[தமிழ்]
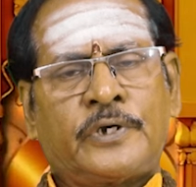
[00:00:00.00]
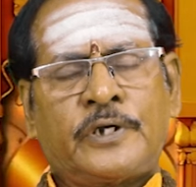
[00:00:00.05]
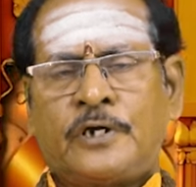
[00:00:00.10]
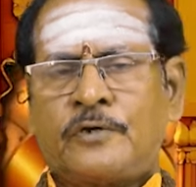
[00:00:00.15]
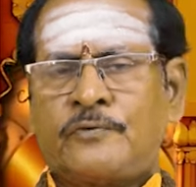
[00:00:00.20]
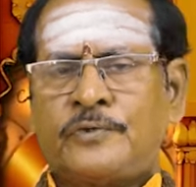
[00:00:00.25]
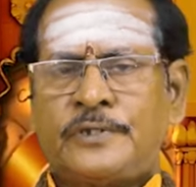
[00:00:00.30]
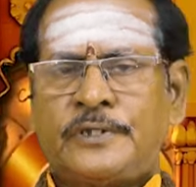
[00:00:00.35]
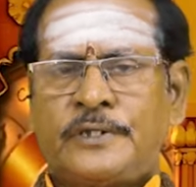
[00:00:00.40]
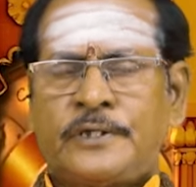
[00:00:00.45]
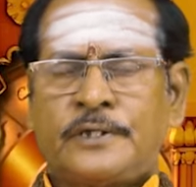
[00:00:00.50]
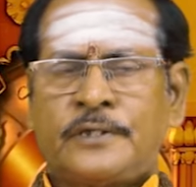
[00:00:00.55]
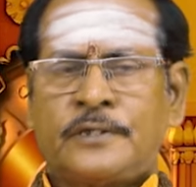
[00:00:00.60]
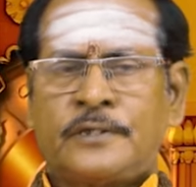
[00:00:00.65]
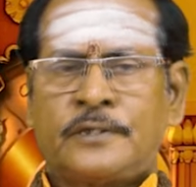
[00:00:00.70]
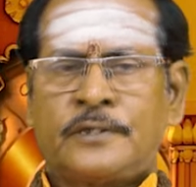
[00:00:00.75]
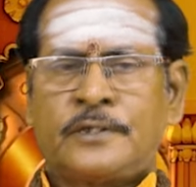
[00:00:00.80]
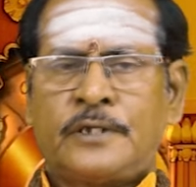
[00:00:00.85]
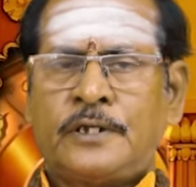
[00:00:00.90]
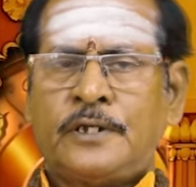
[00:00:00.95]
கிரகம் வந்து
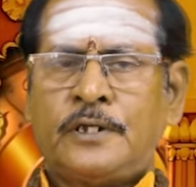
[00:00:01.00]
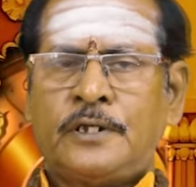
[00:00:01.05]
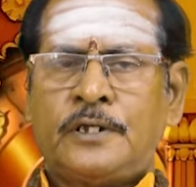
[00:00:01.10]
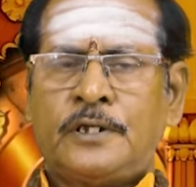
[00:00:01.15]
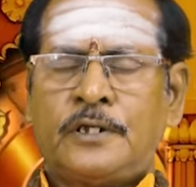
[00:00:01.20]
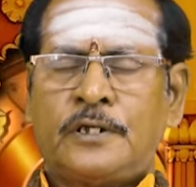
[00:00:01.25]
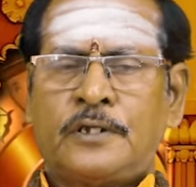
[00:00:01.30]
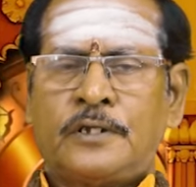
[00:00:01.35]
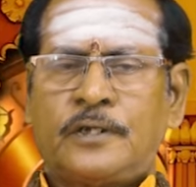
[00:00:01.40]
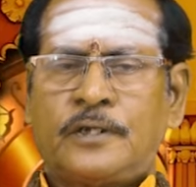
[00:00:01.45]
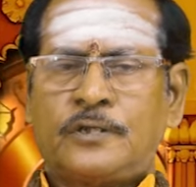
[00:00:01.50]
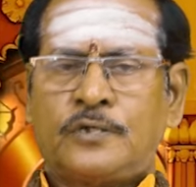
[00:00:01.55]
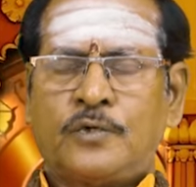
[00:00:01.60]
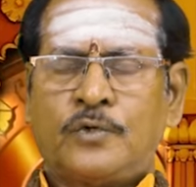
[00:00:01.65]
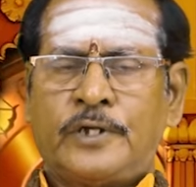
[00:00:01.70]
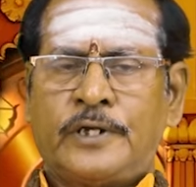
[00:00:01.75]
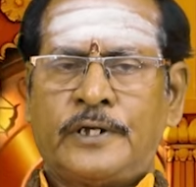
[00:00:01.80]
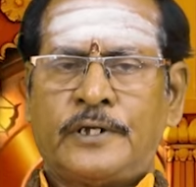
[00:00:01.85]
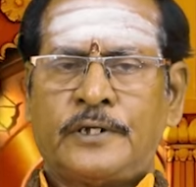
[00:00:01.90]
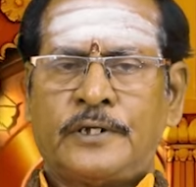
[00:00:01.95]
சனி
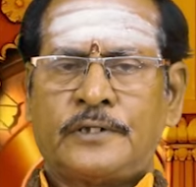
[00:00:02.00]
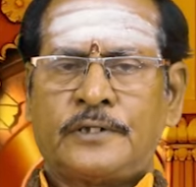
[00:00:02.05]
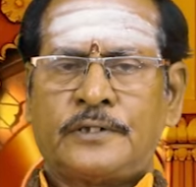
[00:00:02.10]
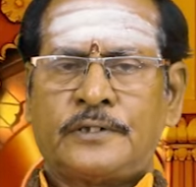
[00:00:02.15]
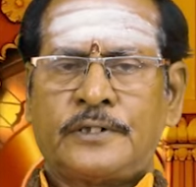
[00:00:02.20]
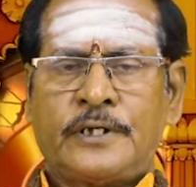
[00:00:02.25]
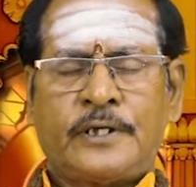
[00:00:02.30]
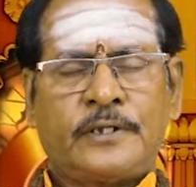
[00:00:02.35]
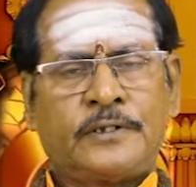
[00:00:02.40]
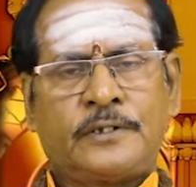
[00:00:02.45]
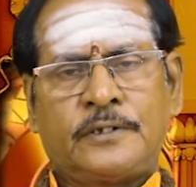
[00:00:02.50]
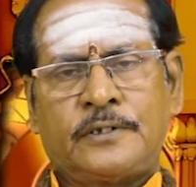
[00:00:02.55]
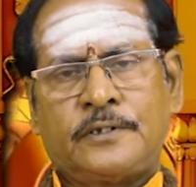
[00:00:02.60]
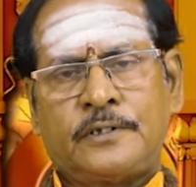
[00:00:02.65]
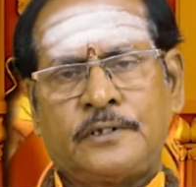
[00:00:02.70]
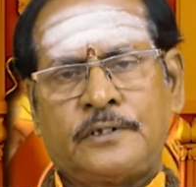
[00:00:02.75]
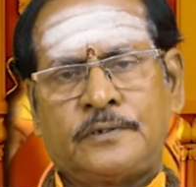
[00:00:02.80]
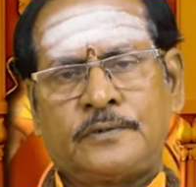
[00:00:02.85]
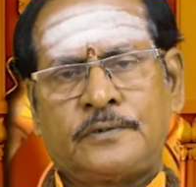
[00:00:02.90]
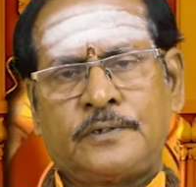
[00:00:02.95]
கிரகத்தோட
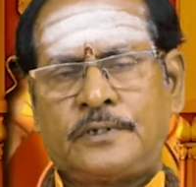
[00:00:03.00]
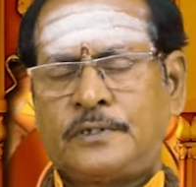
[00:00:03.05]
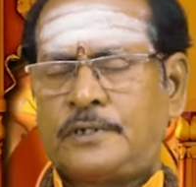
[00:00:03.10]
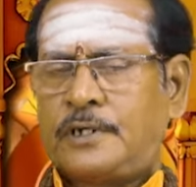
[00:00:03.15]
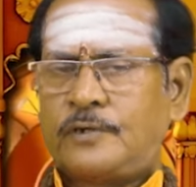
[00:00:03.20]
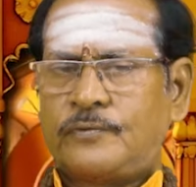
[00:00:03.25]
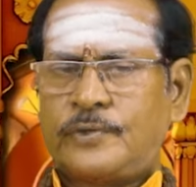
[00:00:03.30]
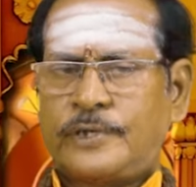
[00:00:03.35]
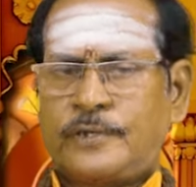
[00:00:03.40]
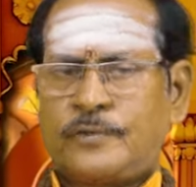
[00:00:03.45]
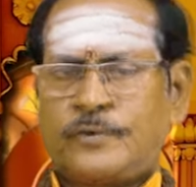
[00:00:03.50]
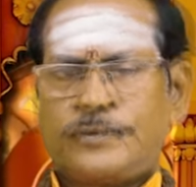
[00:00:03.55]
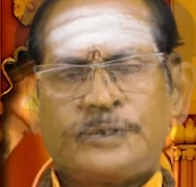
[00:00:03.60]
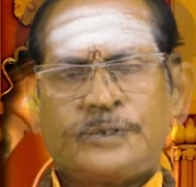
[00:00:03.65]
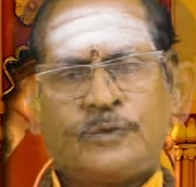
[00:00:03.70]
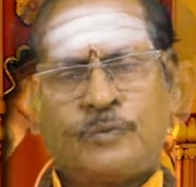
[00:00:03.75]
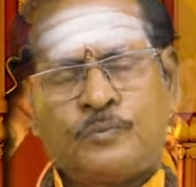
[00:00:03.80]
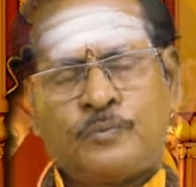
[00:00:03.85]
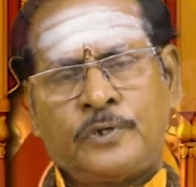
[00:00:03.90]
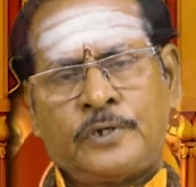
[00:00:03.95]
சேர்ந்திருந்தது இது நாள் வரைக்கும் இது
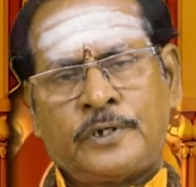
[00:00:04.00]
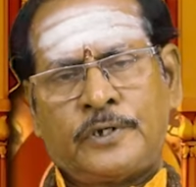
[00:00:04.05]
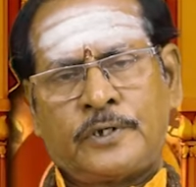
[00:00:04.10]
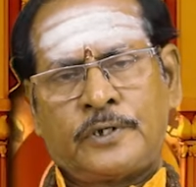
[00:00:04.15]
ரொம்ப